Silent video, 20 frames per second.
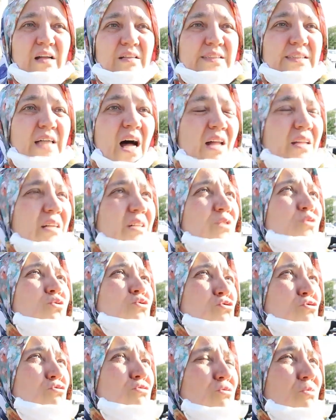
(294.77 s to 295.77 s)
sağlıklı
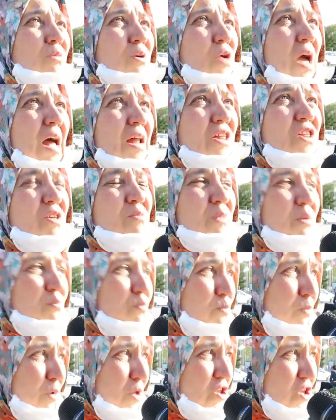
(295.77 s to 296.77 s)
düşün yani şimdi
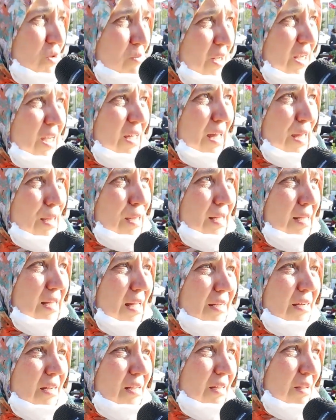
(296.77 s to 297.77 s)
şimdiki
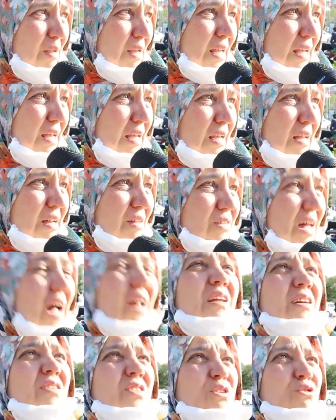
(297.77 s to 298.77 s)
nesillerin e,
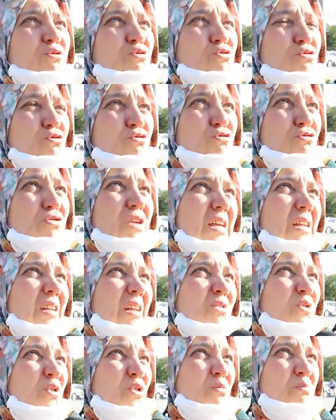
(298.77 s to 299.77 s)
sağlıksız düşündüğüne
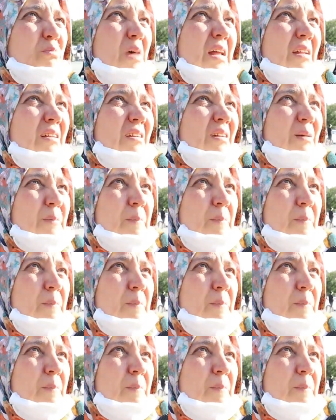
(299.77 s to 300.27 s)
inanıyorum ben. E,